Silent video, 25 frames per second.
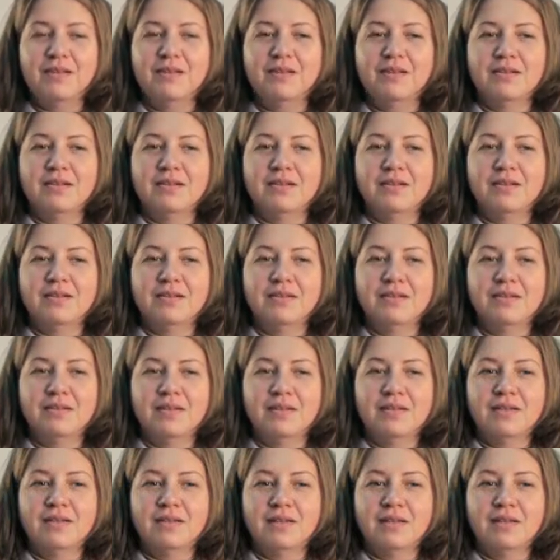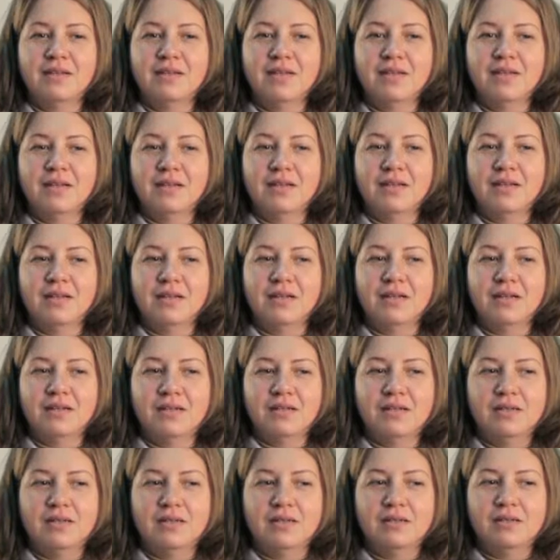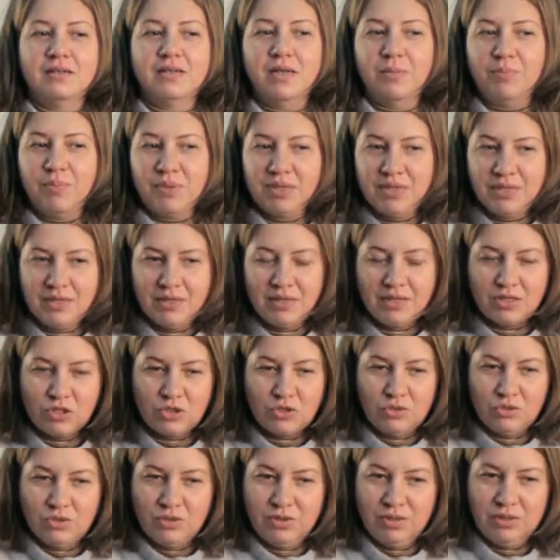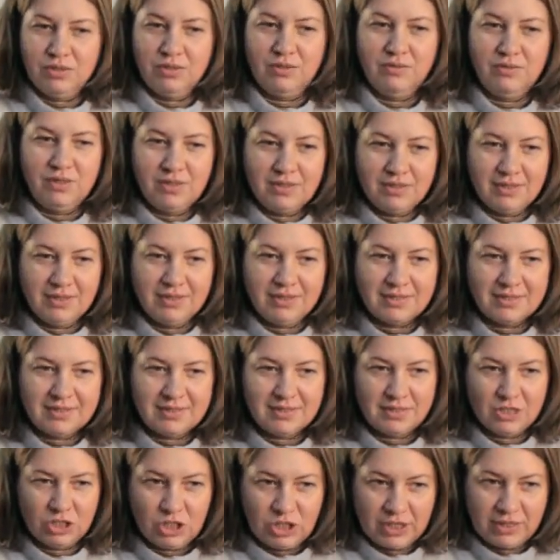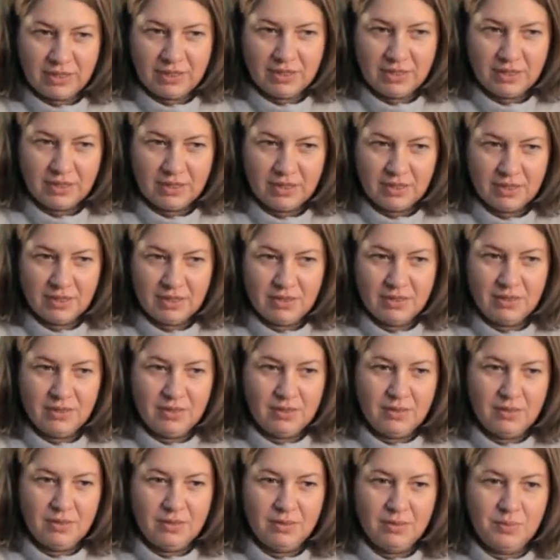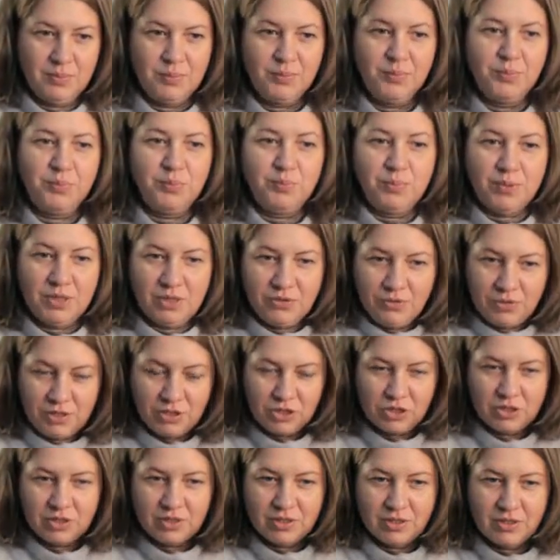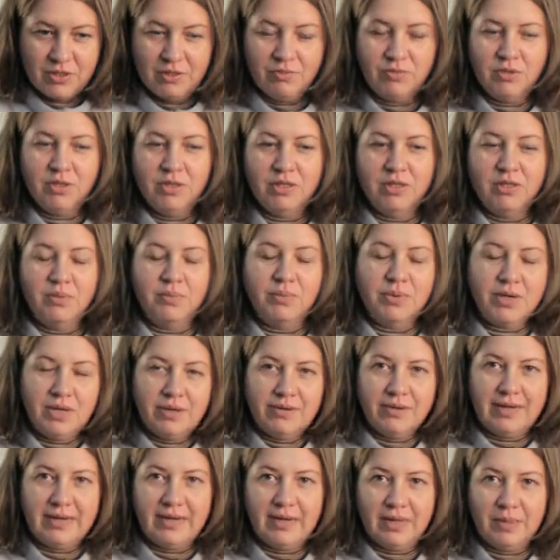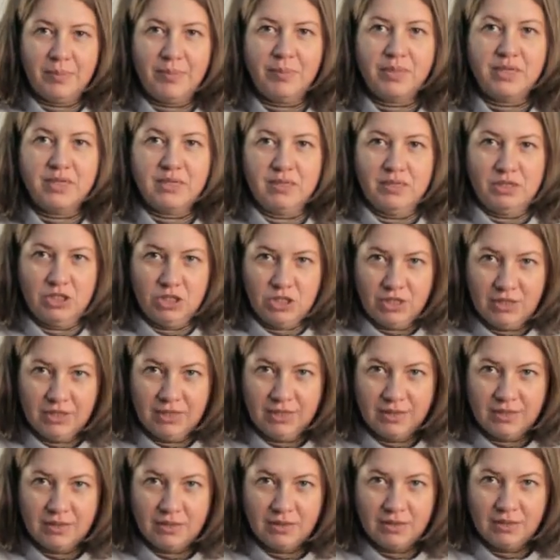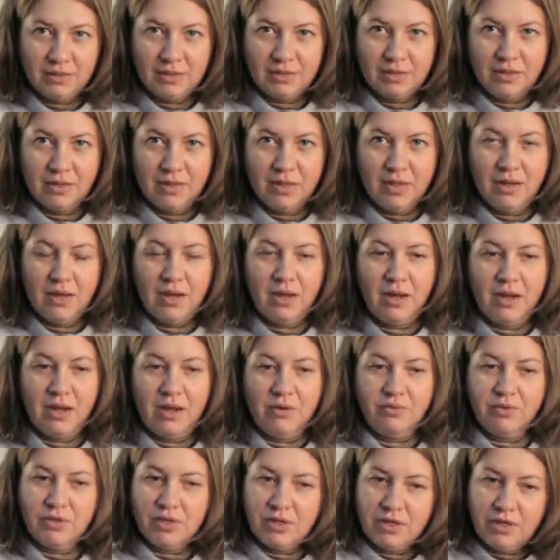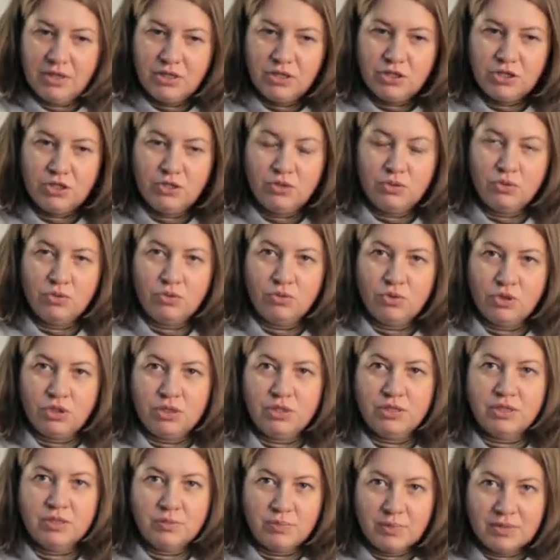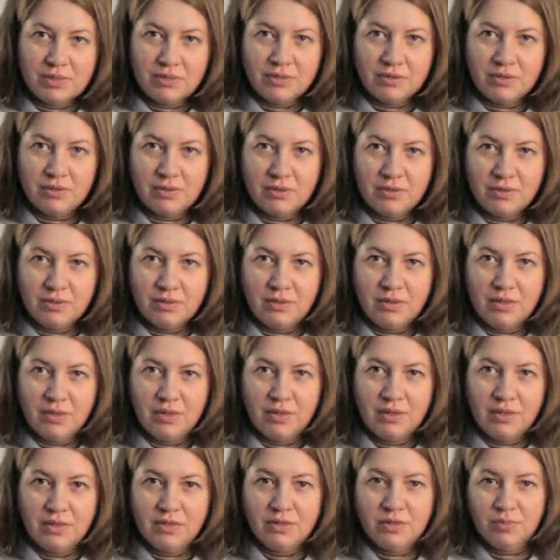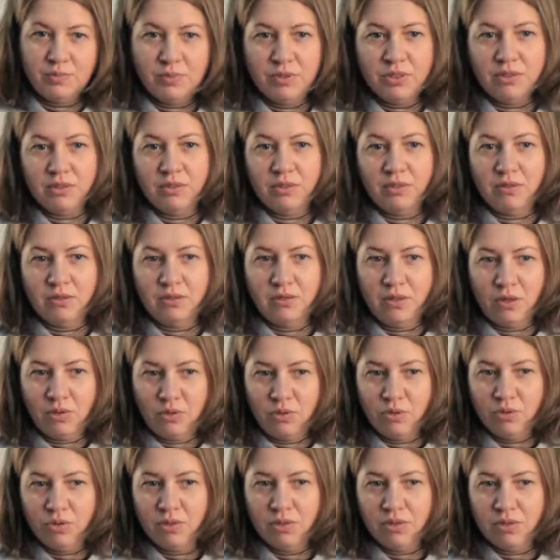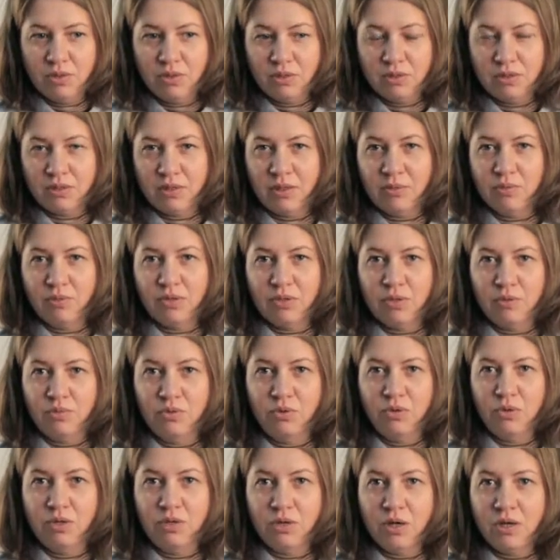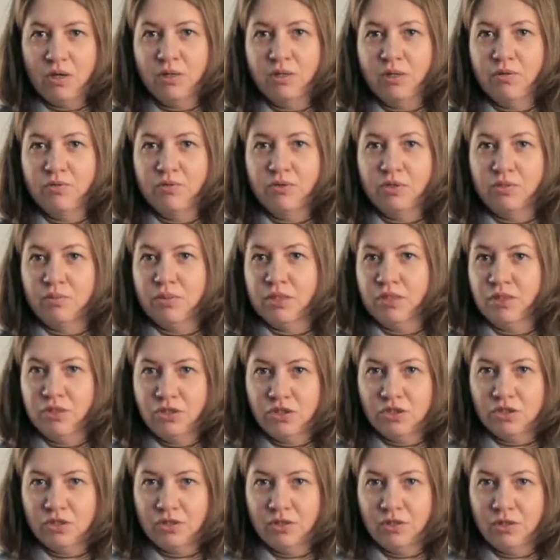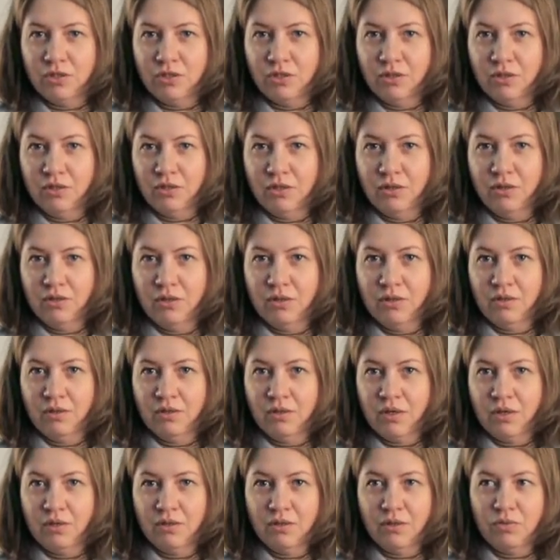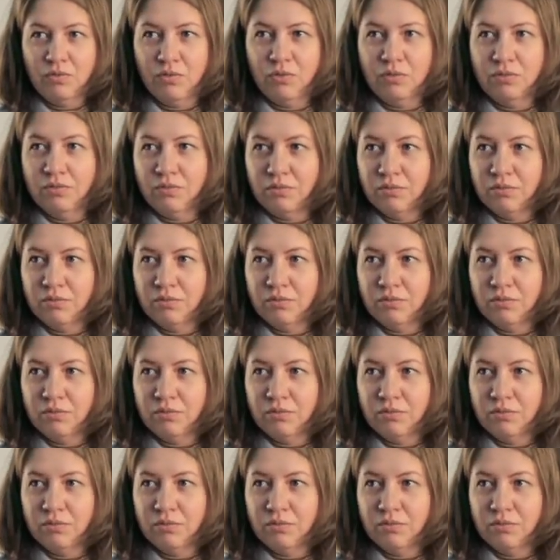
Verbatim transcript: А, э, я поняла, что действительно сначала первичное вот это правильное произношение, а вторичен уже смысл. Смысл доходит сам собой как-то автоматически, как-то вот